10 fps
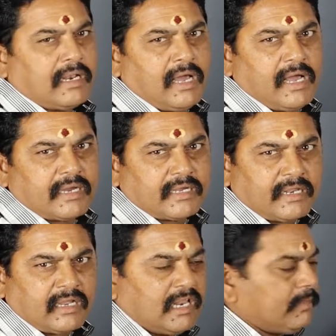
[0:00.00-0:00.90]
எல்லா
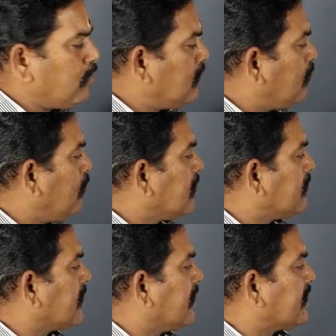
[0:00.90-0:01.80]
கிரகங்களையுமே உள்ளே முழுங்கி
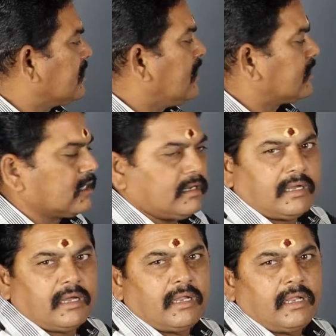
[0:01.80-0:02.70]
வந்துக்கிட்டே இருக்குதுன்னு அர்த்தம்
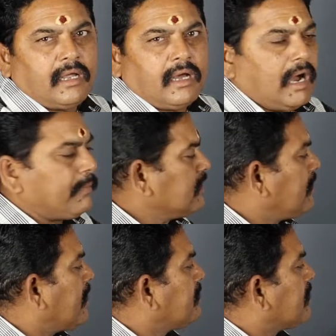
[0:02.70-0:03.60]
அப்போ
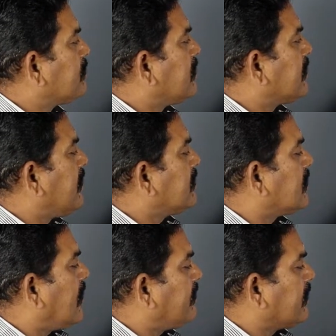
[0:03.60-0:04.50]
இந்த மாதிரி வரும்போது என்ன
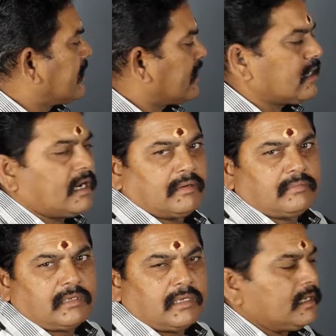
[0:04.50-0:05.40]
இந்த நவ
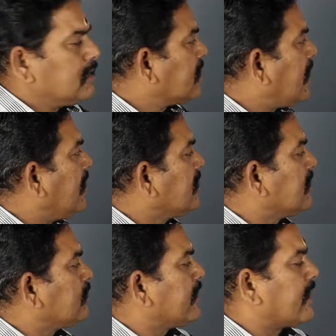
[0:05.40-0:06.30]
கிரகங்களும் இந்த ராகு
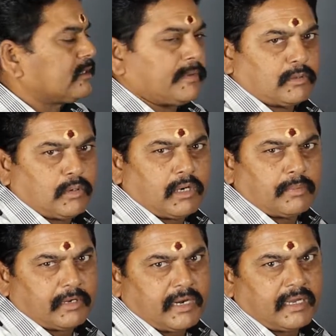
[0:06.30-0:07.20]
கேதுனுடைய கட்டுப்பாட்டுக்குள்ளே
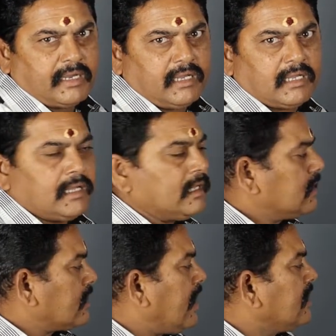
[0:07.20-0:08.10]
உள்ளே போயிடுறாங்க
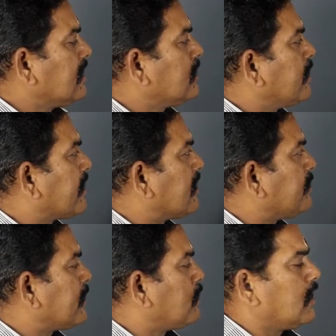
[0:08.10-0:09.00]
இந்த ராகு கேதுனுடைய
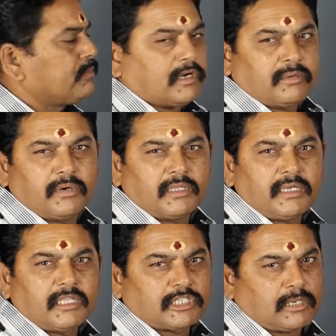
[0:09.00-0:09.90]
கட்டுப்பாட்டுக்குள்ளே போகும்போது
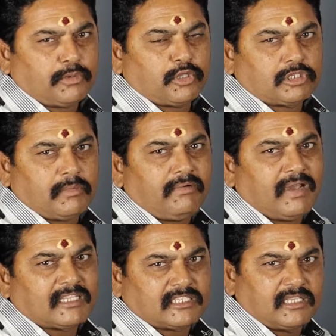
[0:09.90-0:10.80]
இது சர்ப்பதோஷமாக
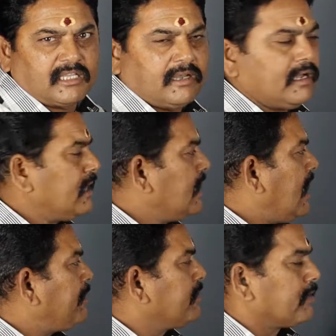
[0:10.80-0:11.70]
வேலை செய்யுது
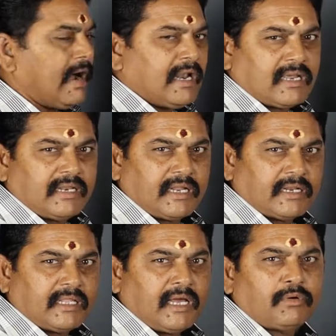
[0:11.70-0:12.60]
அப்போ இவர் வாழ்க்கையில்
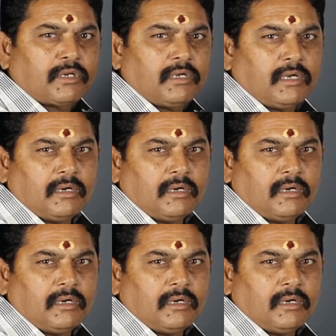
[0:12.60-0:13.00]
என்ன தான் ஒரு